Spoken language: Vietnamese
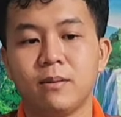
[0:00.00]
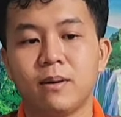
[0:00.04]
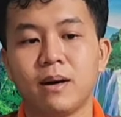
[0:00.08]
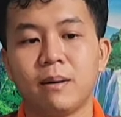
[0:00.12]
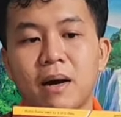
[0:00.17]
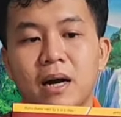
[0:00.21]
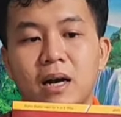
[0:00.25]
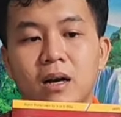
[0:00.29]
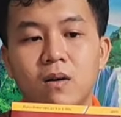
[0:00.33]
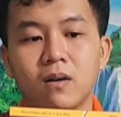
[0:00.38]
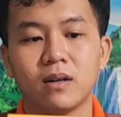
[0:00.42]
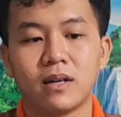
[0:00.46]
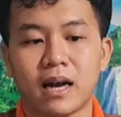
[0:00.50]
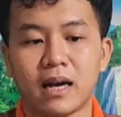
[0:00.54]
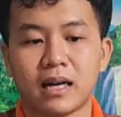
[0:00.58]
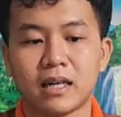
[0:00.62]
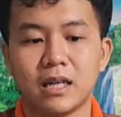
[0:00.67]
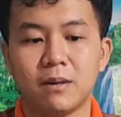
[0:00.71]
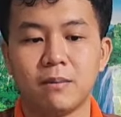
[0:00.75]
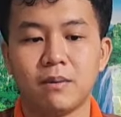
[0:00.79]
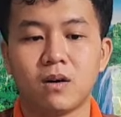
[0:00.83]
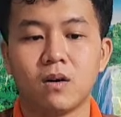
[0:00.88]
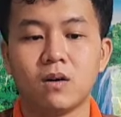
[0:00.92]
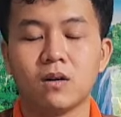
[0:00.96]
Nếu bà con
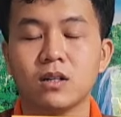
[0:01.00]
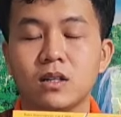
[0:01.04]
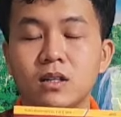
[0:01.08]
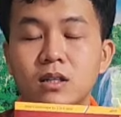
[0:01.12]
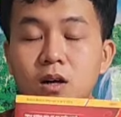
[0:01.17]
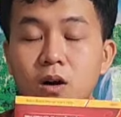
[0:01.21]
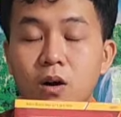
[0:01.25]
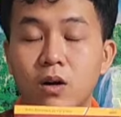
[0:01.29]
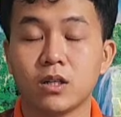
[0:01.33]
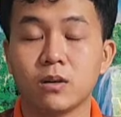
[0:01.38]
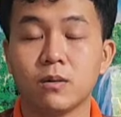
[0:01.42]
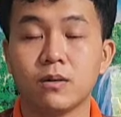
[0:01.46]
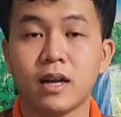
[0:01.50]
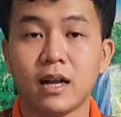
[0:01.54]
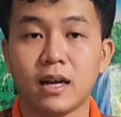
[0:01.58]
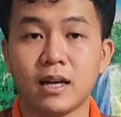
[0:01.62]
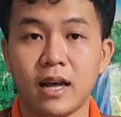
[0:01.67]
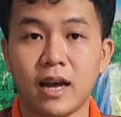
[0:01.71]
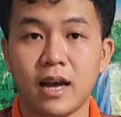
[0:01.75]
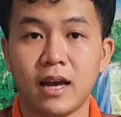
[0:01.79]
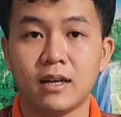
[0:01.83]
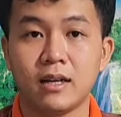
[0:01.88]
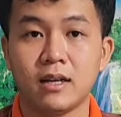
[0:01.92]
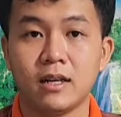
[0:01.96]
cần thì bà con cứ gọi cho
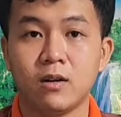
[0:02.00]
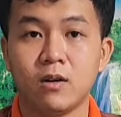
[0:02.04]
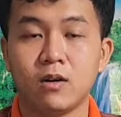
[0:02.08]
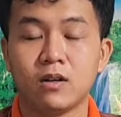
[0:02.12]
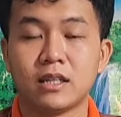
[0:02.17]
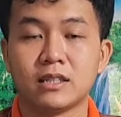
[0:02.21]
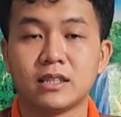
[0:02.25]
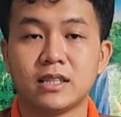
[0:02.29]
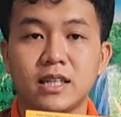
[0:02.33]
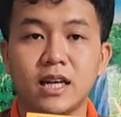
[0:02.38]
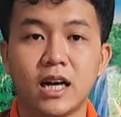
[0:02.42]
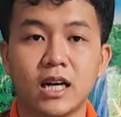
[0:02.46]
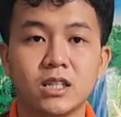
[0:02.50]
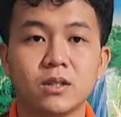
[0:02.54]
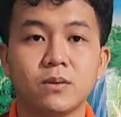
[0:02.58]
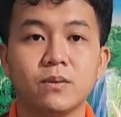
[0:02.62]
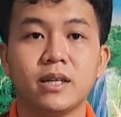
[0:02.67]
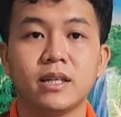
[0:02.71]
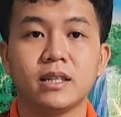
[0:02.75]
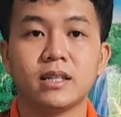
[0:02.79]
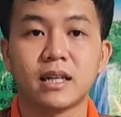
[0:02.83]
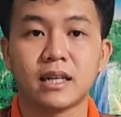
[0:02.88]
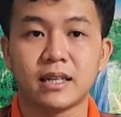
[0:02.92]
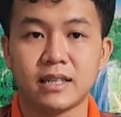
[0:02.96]
Quốc Thành ha, Quốc Thành sẽ
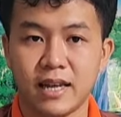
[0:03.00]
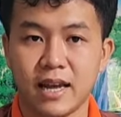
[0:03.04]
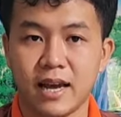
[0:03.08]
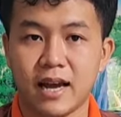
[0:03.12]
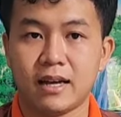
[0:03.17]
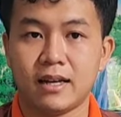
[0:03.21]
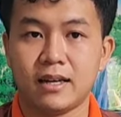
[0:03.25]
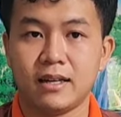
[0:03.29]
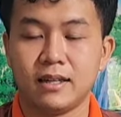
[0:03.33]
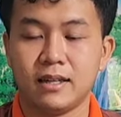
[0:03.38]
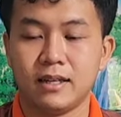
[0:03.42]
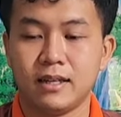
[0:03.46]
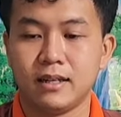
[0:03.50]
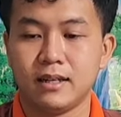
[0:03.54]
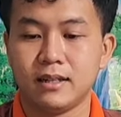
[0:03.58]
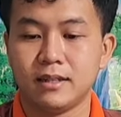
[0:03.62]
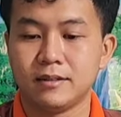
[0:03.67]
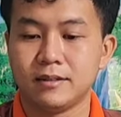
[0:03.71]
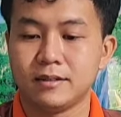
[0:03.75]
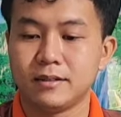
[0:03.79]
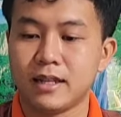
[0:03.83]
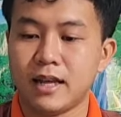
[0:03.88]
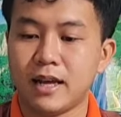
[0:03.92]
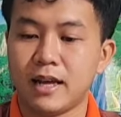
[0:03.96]
gửi cho quý vị tới tận nhà.
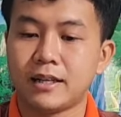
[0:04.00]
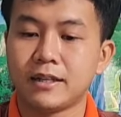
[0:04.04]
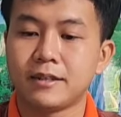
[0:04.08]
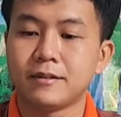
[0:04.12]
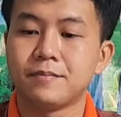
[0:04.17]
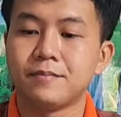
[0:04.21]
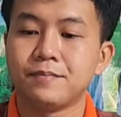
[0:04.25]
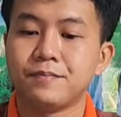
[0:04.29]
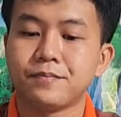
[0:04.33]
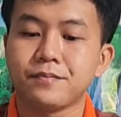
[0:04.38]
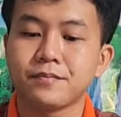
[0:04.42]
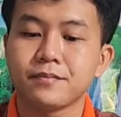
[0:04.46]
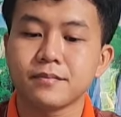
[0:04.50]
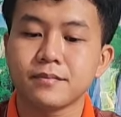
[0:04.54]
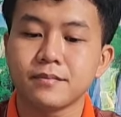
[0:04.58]
Đây